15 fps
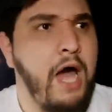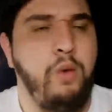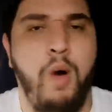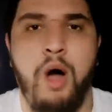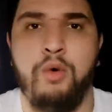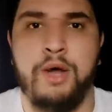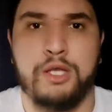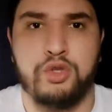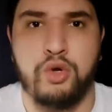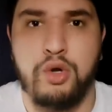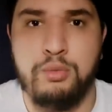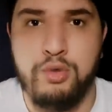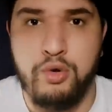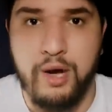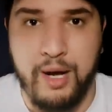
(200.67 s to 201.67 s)
اروحوا
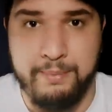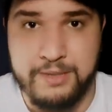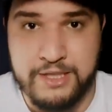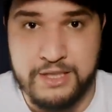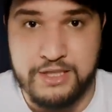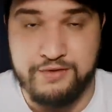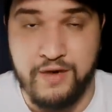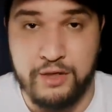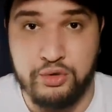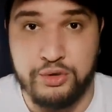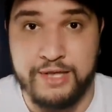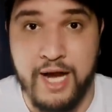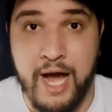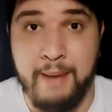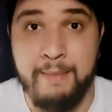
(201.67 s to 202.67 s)
نعطوكم الورق باش
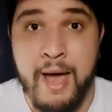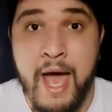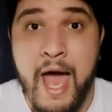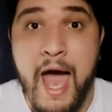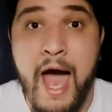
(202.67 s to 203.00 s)
نستفادوا الدراهم